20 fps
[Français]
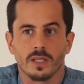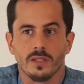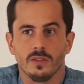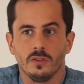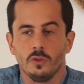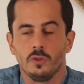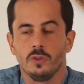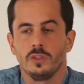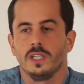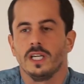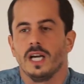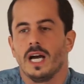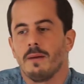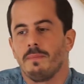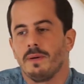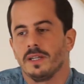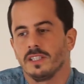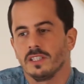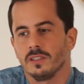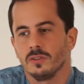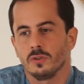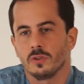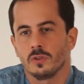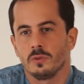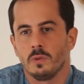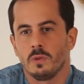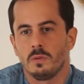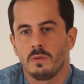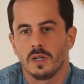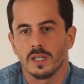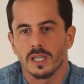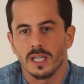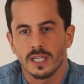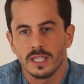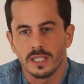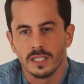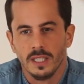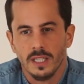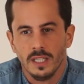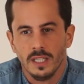Donc, à partir de ce
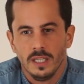moment-là,